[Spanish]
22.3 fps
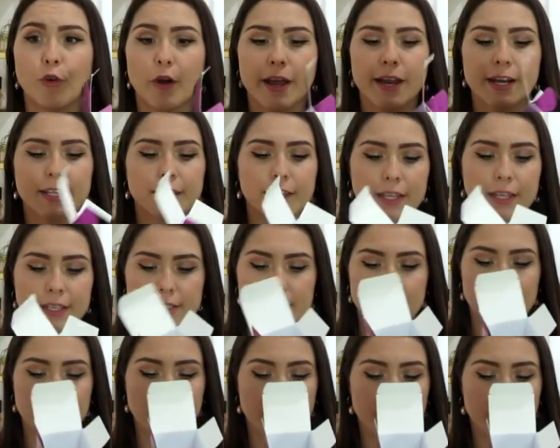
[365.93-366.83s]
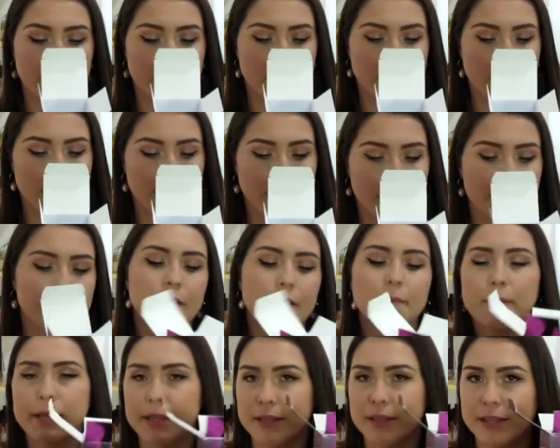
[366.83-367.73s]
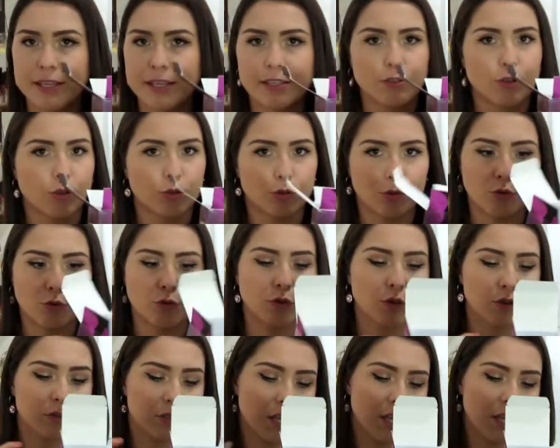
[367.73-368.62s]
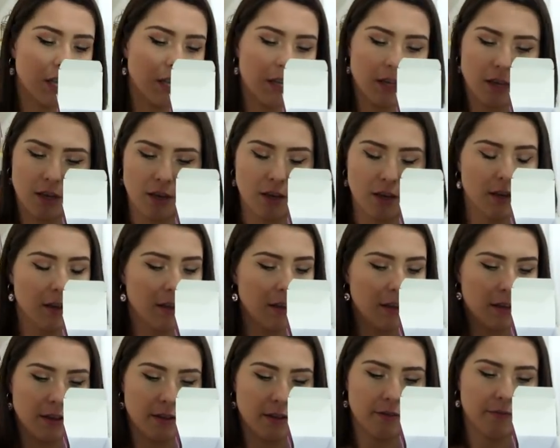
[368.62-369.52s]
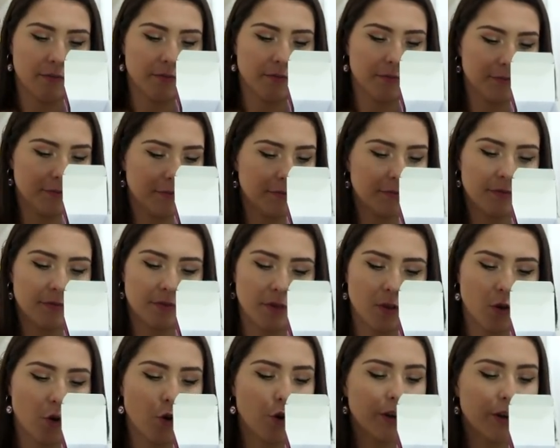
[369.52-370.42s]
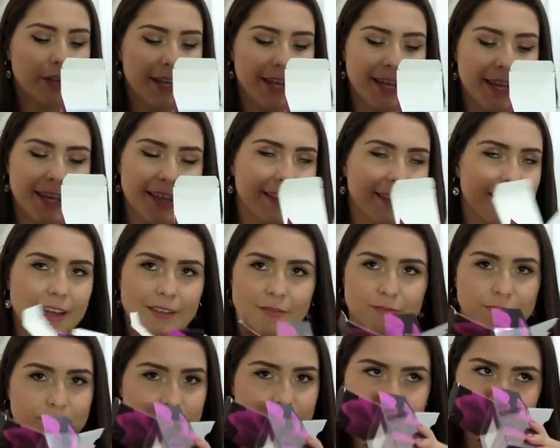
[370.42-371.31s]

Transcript: fuerte, sí, definitivamente es nocturno, sí. Orquídea.